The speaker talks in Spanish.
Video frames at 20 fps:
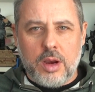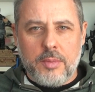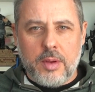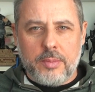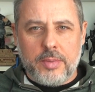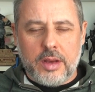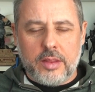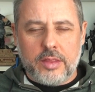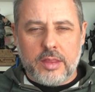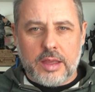me
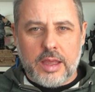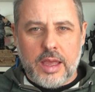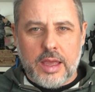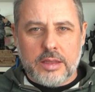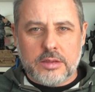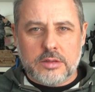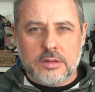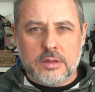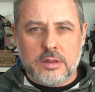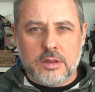parece que
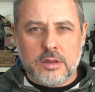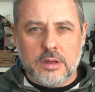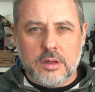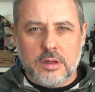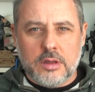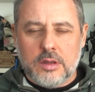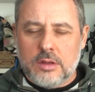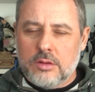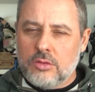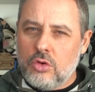es.
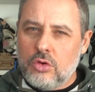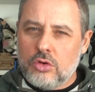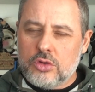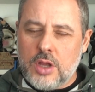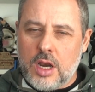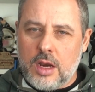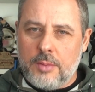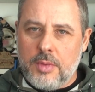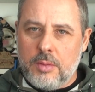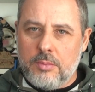No lo
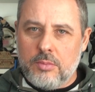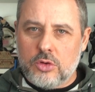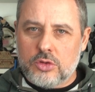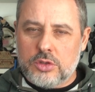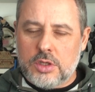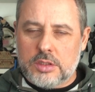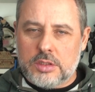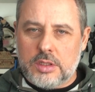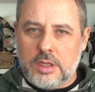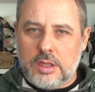sé ahora mismo si es